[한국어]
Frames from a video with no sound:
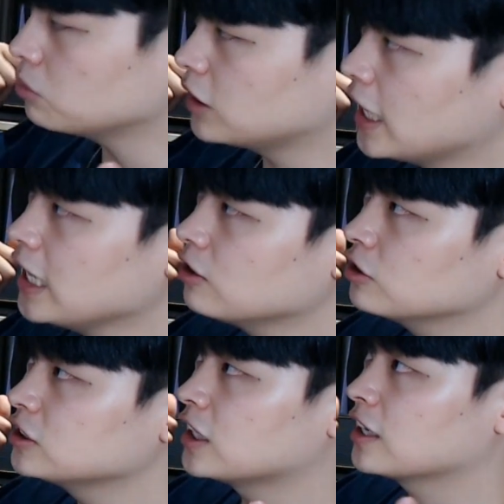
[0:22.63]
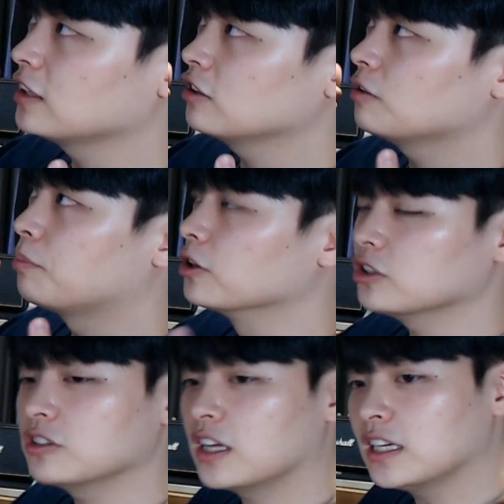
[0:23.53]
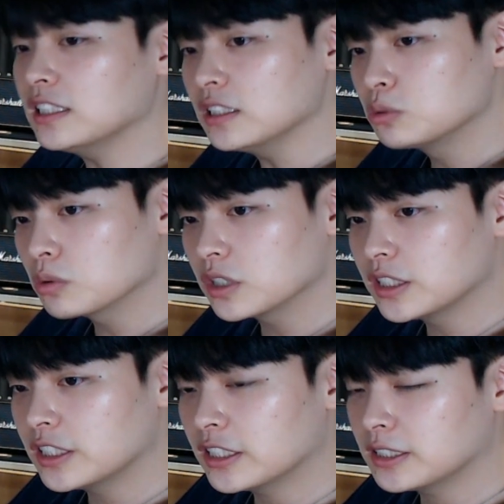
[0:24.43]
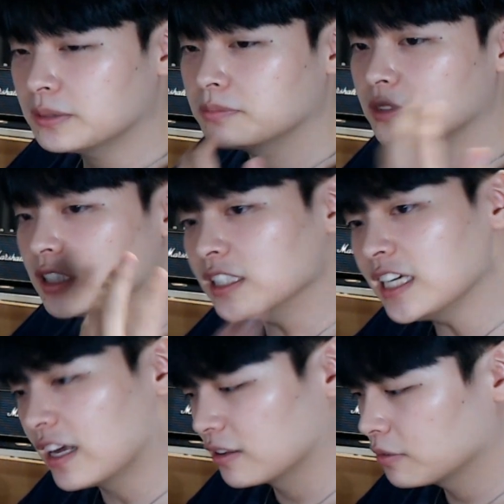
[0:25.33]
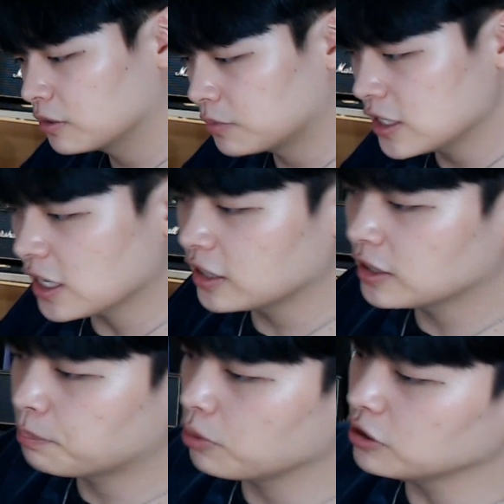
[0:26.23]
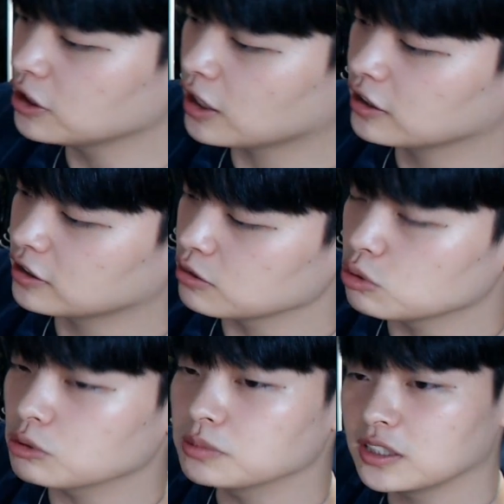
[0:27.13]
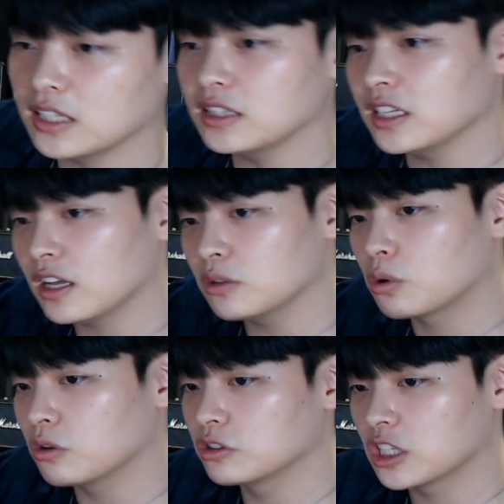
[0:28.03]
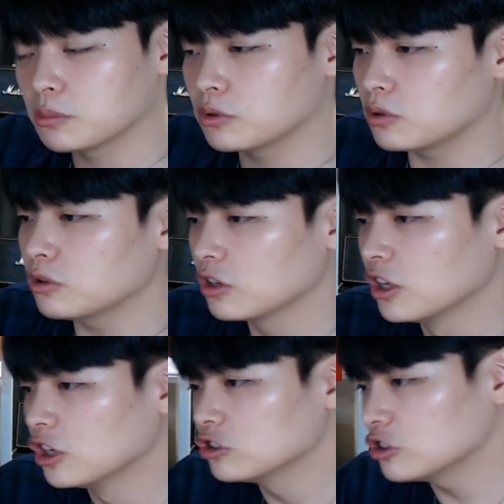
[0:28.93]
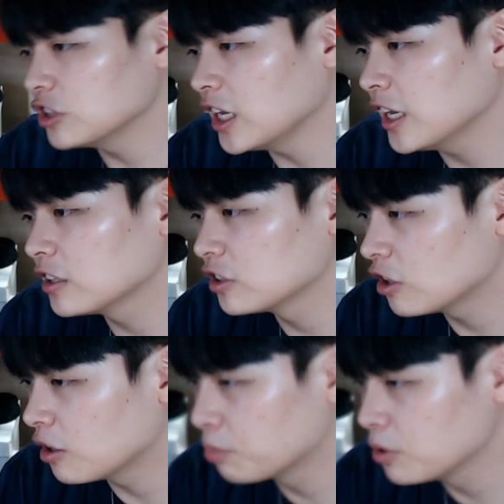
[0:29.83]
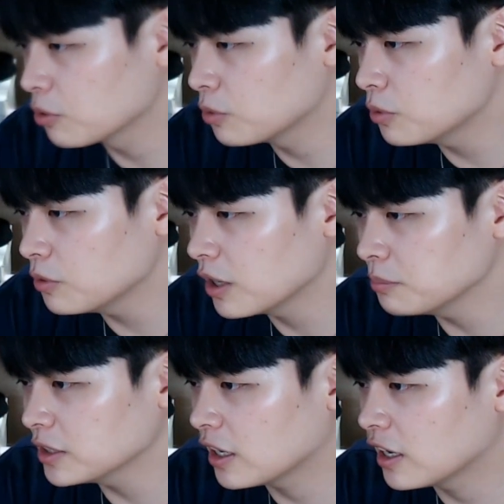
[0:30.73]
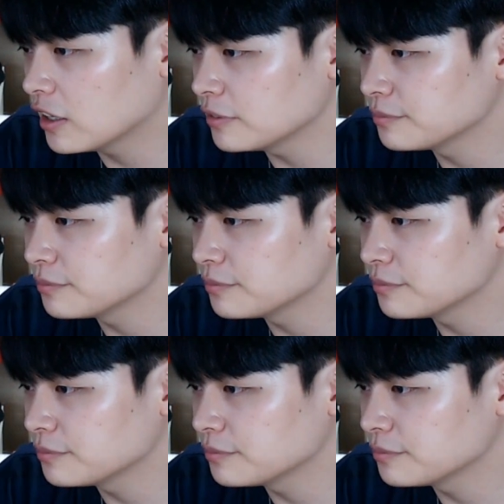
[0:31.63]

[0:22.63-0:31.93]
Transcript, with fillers: 테일러드 자켓에서 벗어난 조금 특이한 디자인에 포인트가 있는 조금 트렌디한 그런 느낌으로 추천해 드려 보려고 합니다